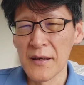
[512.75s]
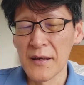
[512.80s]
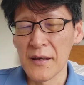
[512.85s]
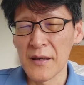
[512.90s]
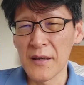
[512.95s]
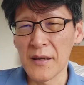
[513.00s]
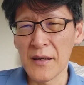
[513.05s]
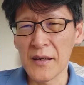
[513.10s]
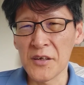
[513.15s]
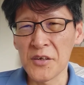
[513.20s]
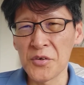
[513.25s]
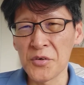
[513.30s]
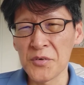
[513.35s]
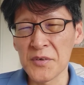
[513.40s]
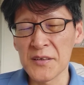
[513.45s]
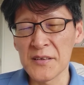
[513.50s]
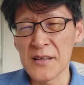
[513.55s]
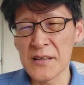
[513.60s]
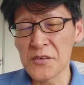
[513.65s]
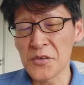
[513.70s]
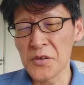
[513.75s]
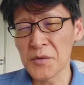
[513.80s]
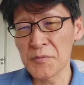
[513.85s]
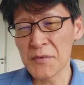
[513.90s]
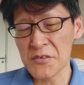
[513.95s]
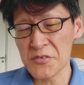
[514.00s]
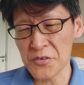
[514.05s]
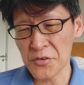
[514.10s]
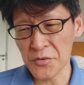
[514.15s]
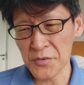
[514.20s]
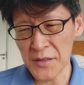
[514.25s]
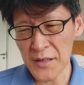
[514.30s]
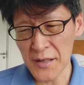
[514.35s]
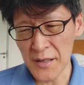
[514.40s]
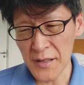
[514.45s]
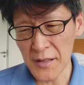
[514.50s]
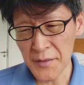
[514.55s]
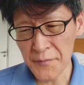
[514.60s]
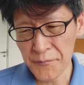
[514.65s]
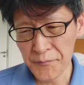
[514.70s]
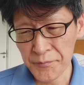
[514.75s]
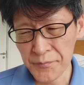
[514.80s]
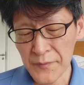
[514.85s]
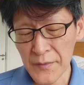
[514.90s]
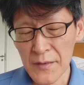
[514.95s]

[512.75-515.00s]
えー、急に出とりますよね。